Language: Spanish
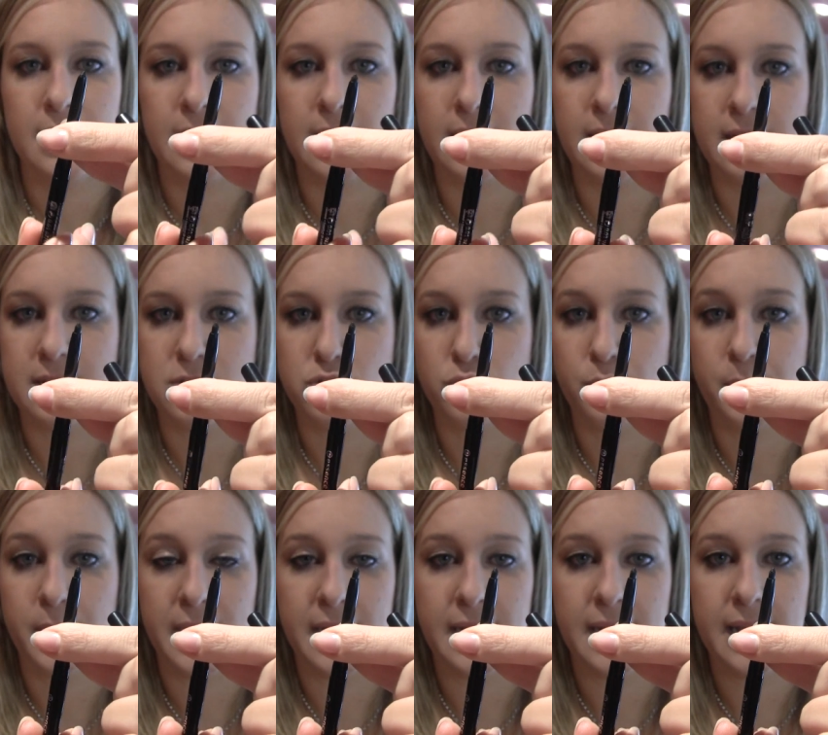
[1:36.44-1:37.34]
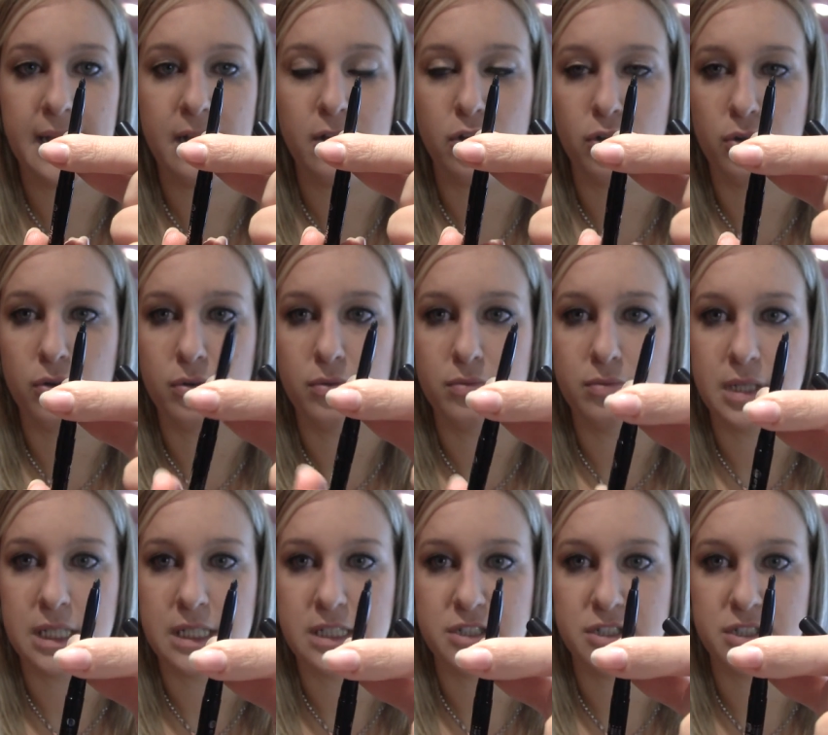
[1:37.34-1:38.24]
Eh, super negro,
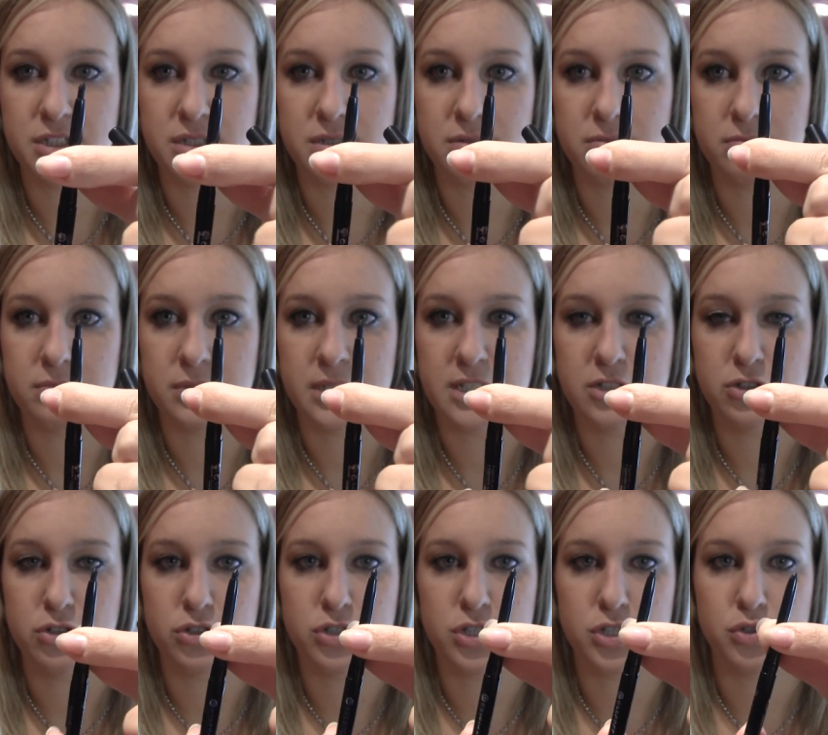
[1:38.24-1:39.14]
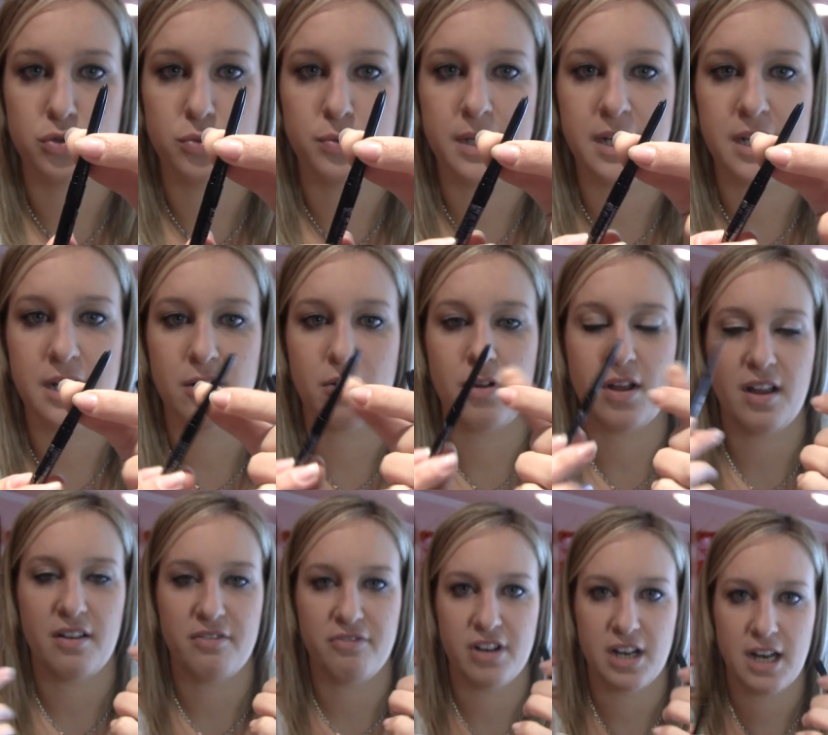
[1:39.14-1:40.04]
es de estos de subir que no
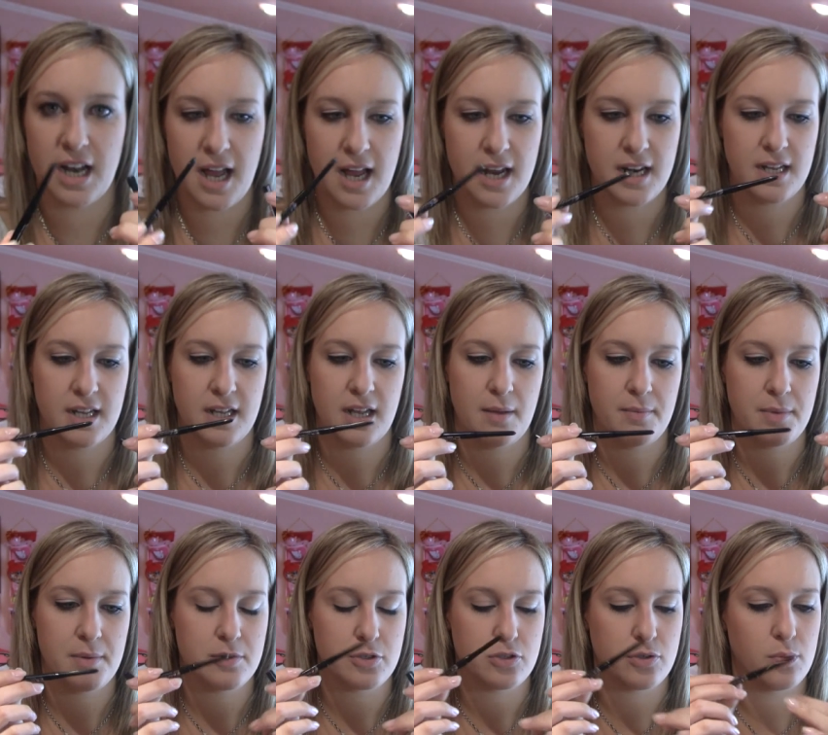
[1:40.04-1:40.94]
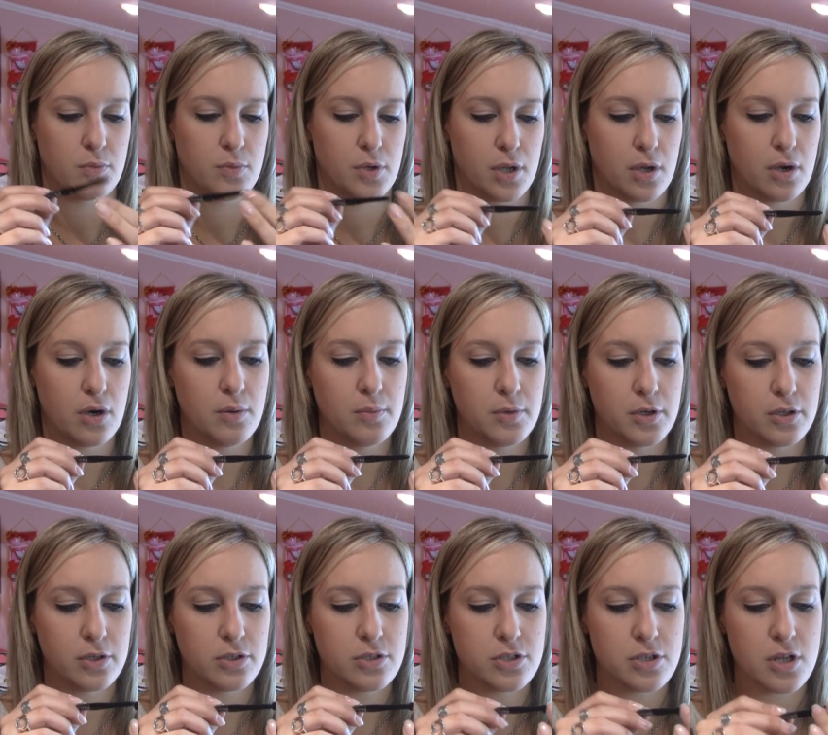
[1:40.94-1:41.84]
hay que afilar y a mí me son muy
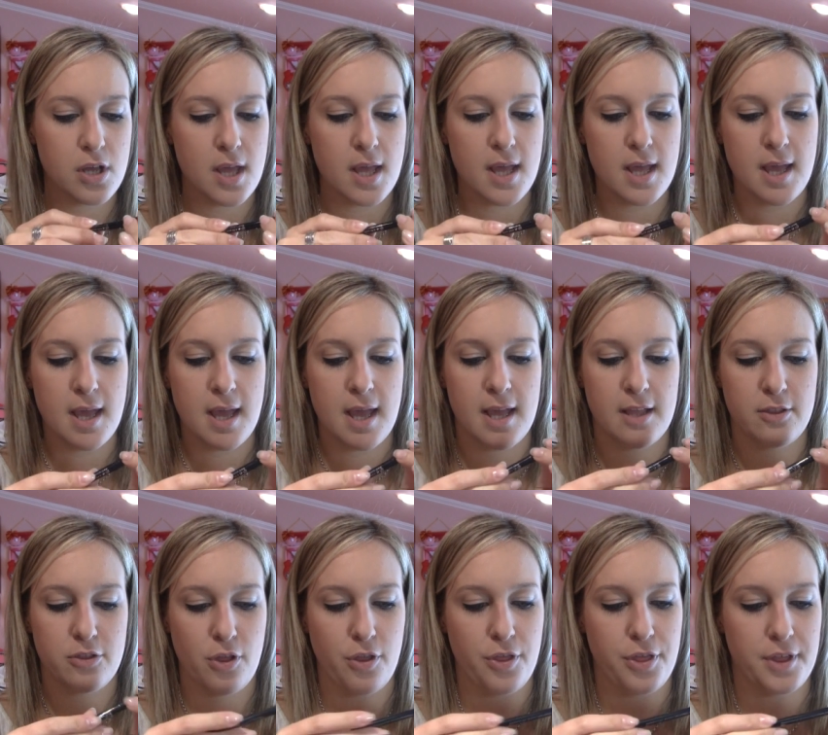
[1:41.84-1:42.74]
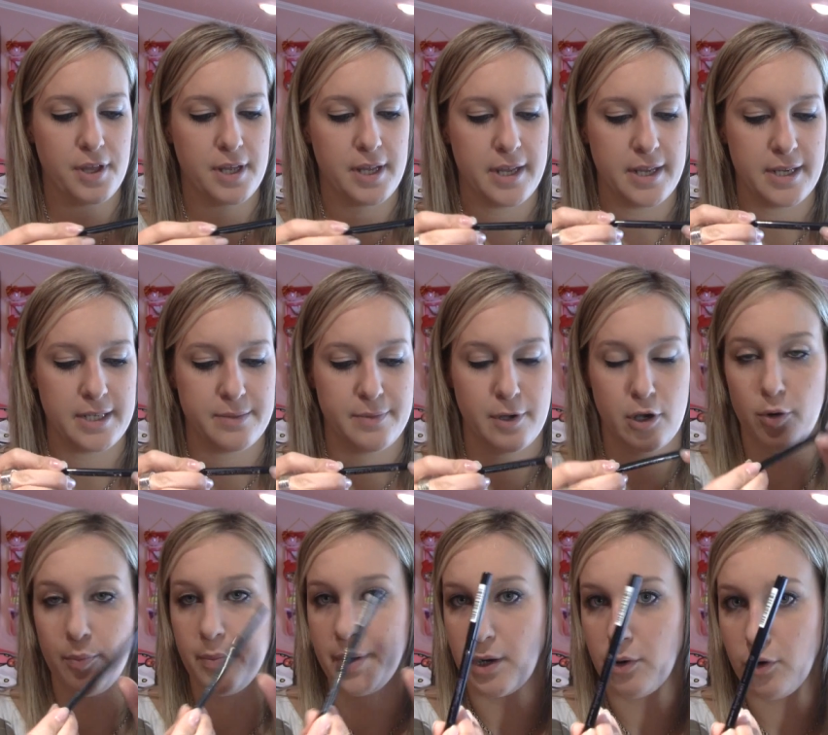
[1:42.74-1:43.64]
cómodos. Entonces me
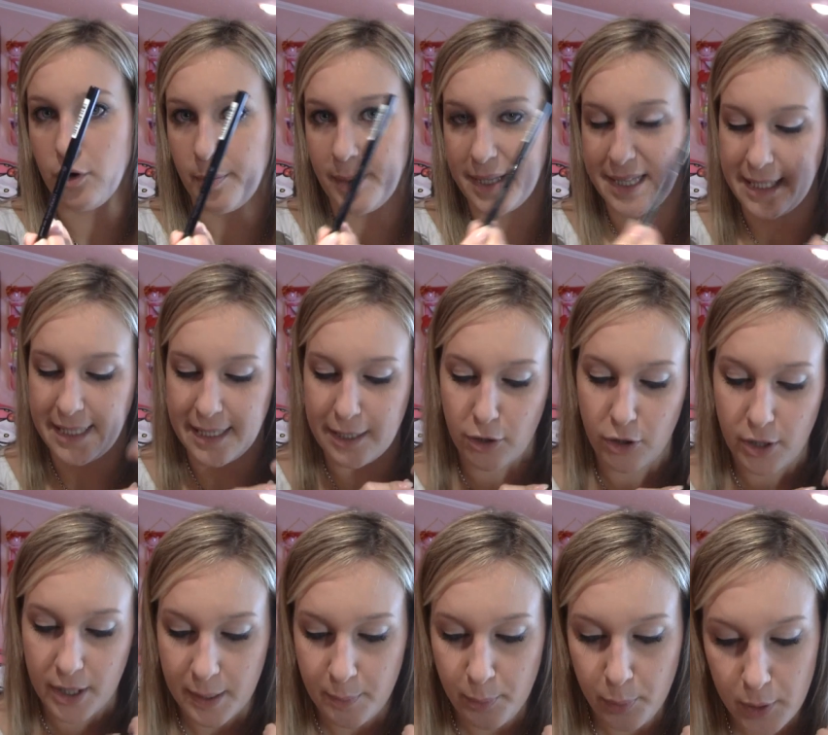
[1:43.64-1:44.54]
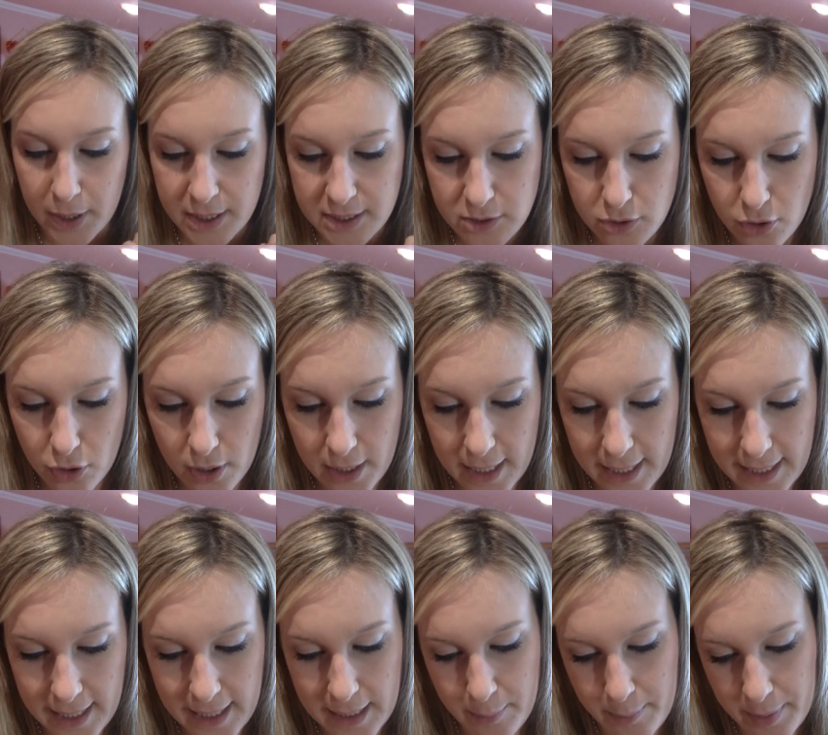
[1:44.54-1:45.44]
compré uno para tenerlo repuesto,
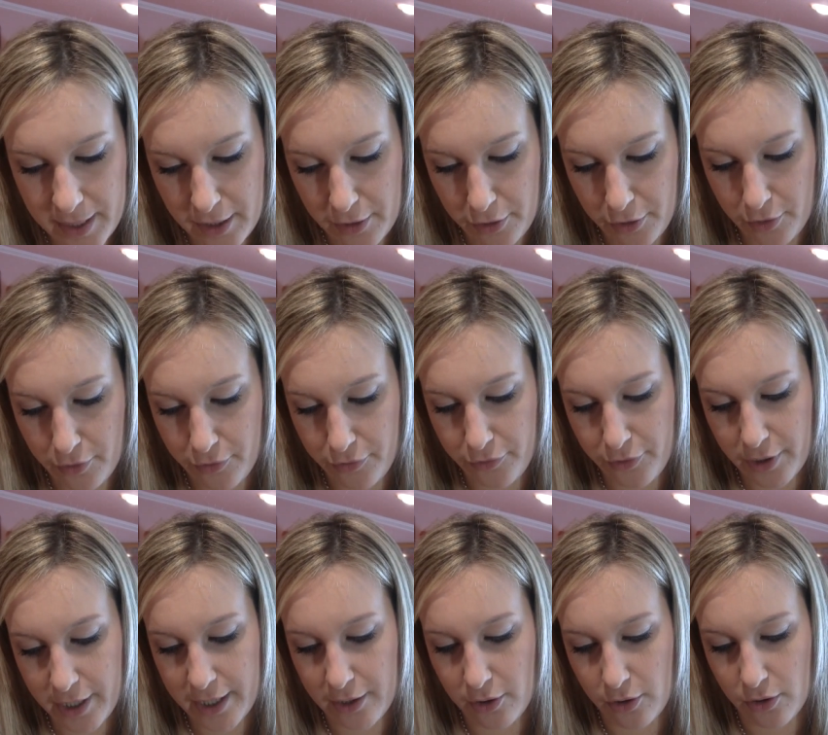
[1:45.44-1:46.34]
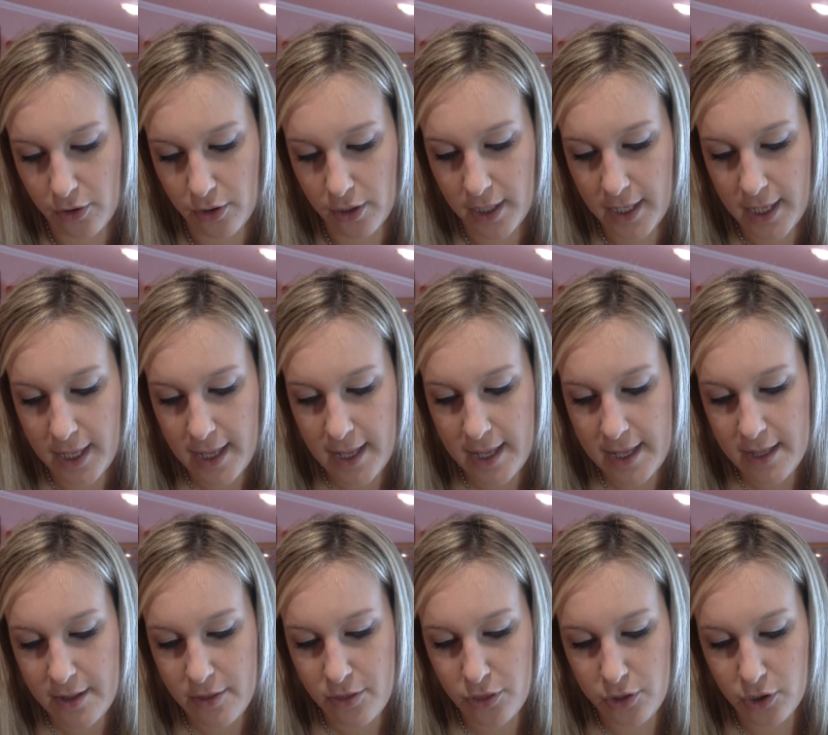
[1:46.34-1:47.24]
que el precio fueron
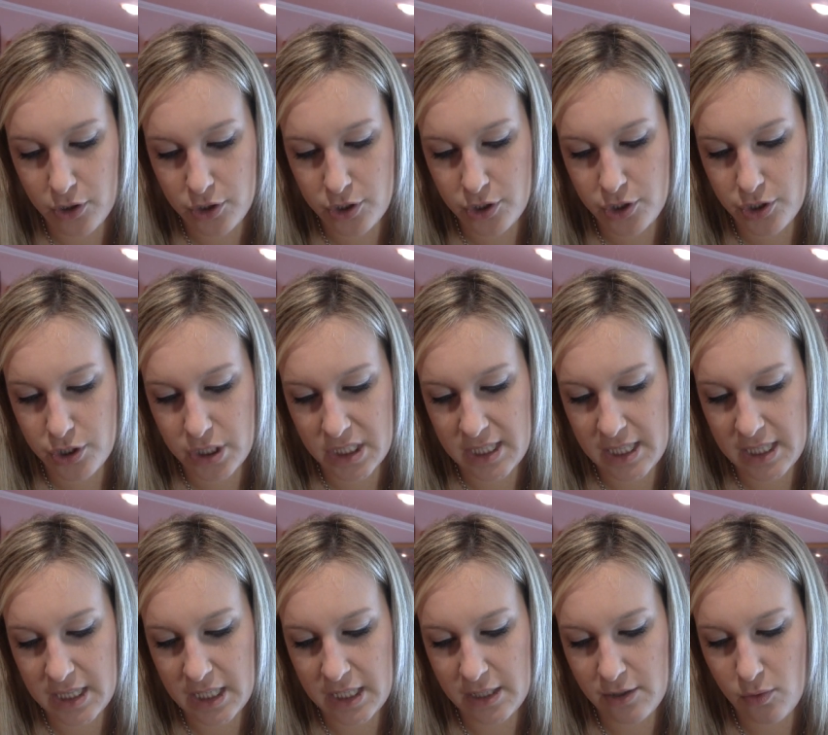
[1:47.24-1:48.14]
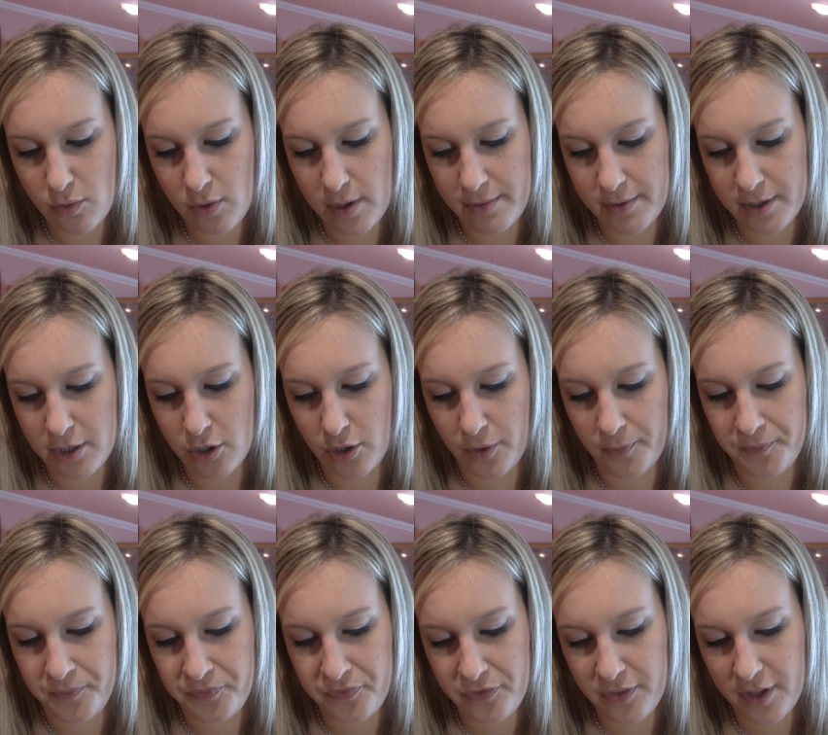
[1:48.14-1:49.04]
2,79,
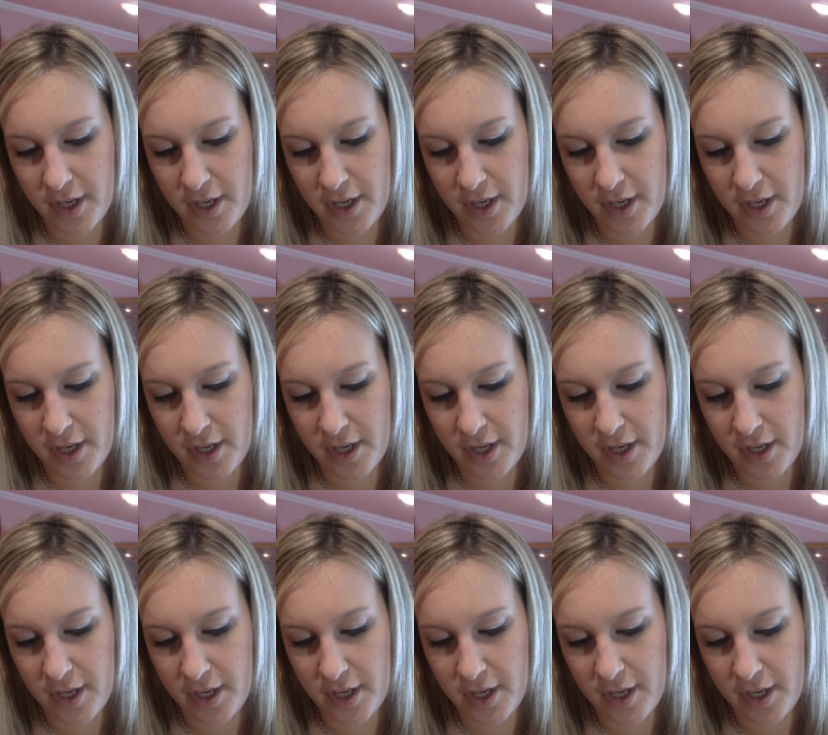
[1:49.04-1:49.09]
no,